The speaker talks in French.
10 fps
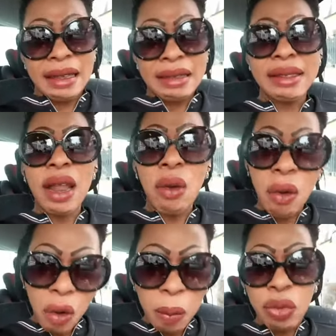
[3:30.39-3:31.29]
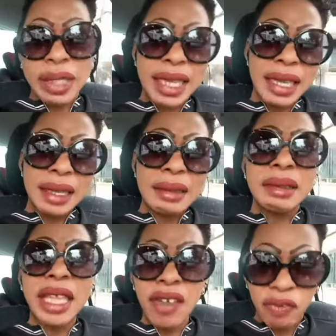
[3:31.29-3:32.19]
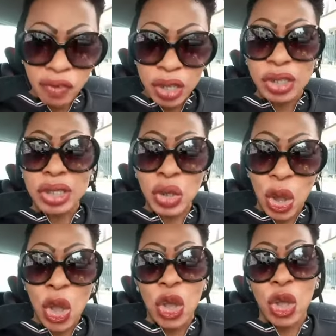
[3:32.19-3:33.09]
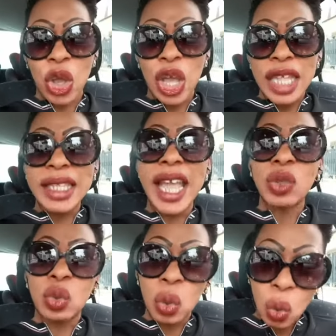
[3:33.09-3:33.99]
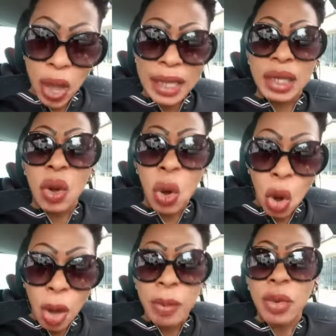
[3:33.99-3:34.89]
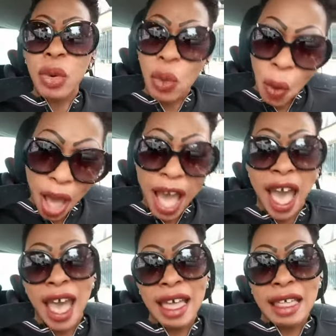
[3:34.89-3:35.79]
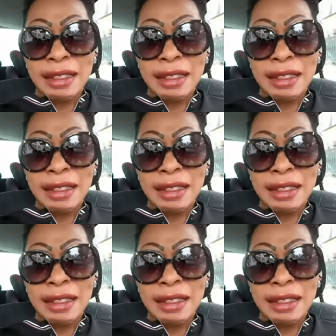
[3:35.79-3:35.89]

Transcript: C'est Lolo Beauté, défenseur des droits de l'homme noir.